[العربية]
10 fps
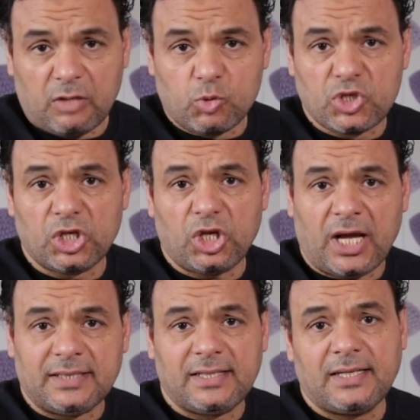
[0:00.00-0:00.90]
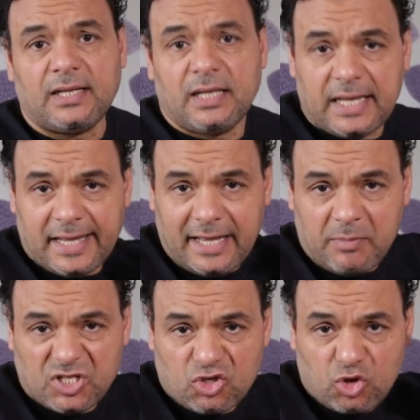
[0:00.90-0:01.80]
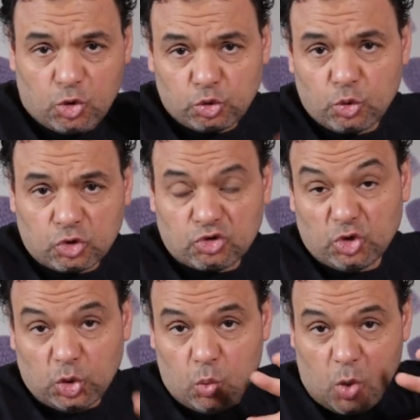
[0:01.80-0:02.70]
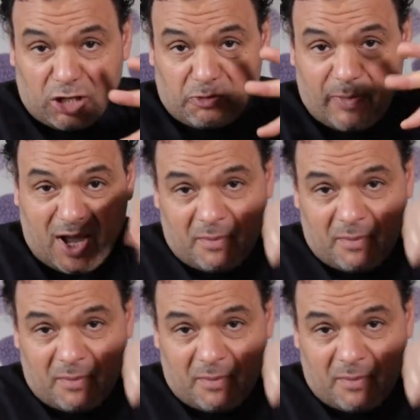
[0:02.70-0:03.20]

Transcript: الموسيقي عندنا خمس خطوط واربع